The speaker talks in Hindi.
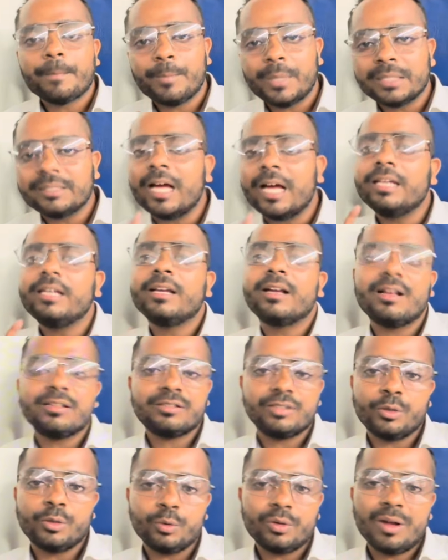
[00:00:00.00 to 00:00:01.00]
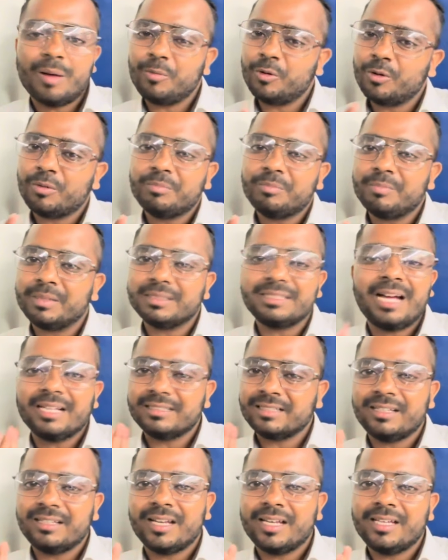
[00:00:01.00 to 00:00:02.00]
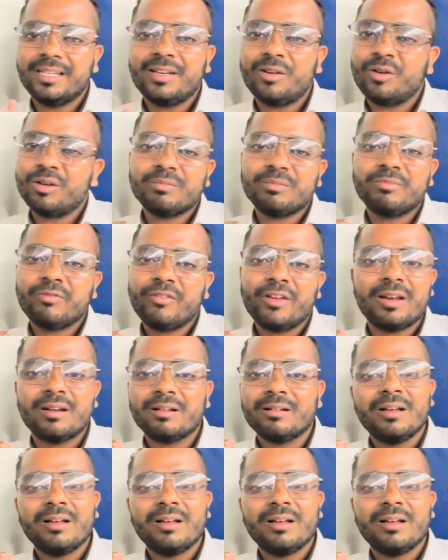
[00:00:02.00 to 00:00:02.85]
बताइएगा ज़रूर आप लोग बताते नहीं हैं और फिर